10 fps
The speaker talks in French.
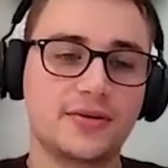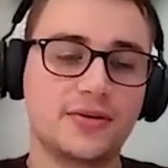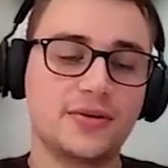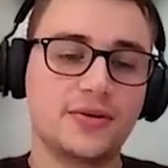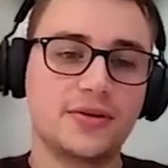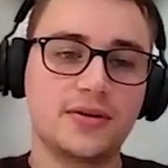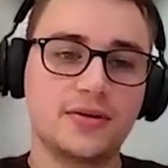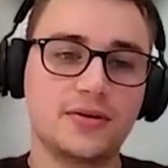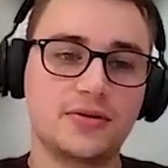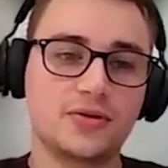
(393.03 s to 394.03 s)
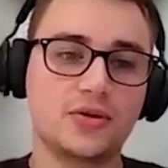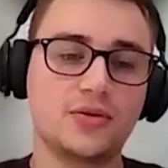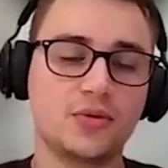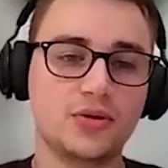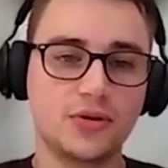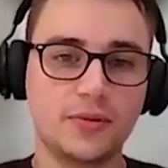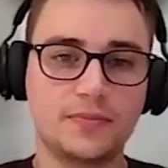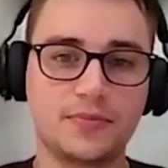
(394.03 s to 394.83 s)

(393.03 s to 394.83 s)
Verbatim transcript: donc au nœud euh, sur le montant,